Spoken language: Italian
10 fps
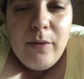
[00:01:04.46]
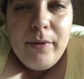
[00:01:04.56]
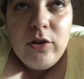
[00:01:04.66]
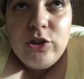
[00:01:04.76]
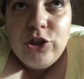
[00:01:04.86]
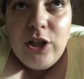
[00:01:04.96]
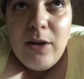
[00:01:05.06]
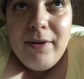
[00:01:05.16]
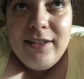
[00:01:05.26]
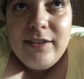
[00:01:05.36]
però
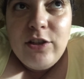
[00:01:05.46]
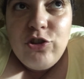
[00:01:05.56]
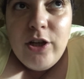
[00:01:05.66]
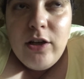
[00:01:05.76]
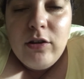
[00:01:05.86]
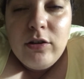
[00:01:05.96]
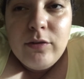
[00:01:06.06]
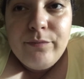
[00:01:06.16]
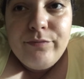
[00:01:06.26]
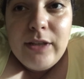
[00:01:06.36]
sinceramente Ge-
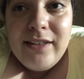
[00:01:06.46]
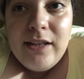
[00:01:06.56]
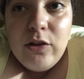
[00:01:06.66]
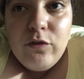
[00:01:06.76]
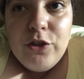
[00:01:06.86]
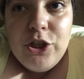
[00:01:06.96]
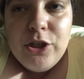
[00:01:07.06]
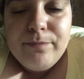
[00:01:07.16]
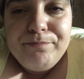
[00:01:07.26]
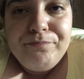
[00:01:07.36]
ehm, Andanovic